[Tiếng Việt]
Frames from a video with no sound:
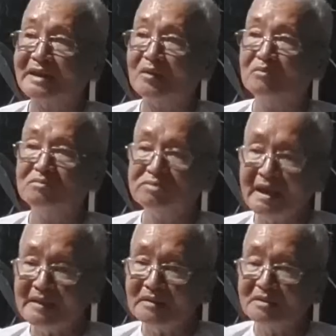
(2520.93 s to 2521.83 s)
thầy cũng
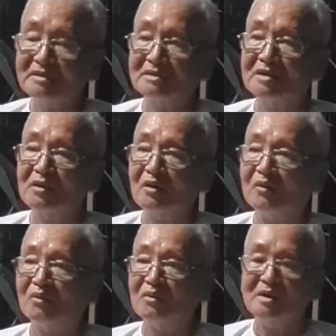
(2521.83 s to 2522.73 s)
nhắc tín
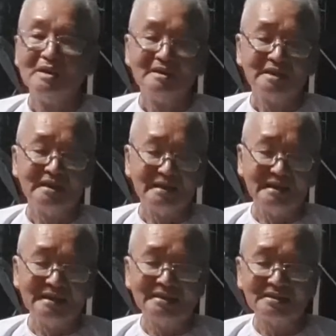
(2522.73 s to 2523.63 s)
đồ
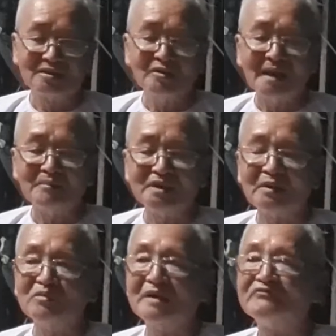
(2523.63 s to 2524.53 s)
thì nó nằm ở
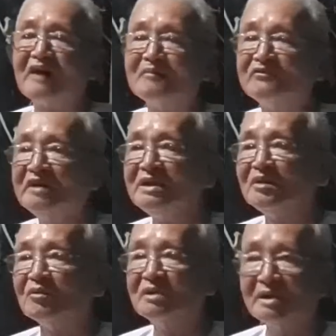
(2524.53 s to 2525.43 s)
trong cái phạm vi
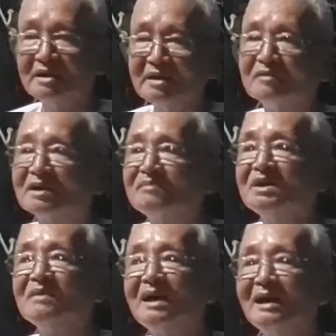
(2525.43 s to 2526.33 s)
của cái, cái điện cấm
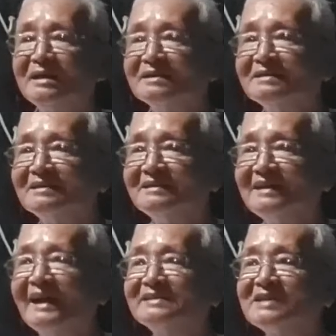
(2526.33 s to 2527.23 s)
thứ ba
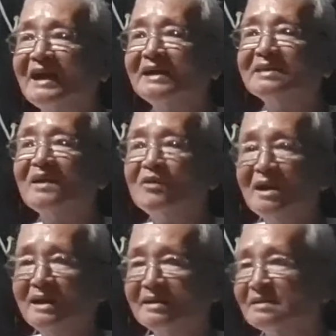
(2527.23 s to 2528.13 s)
ăn yeah. xài thái quá
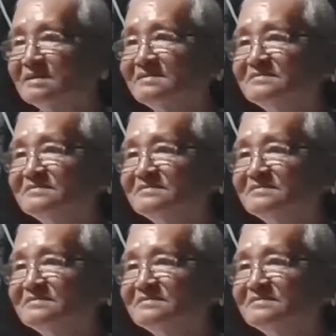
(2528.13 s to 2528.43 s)
ừ.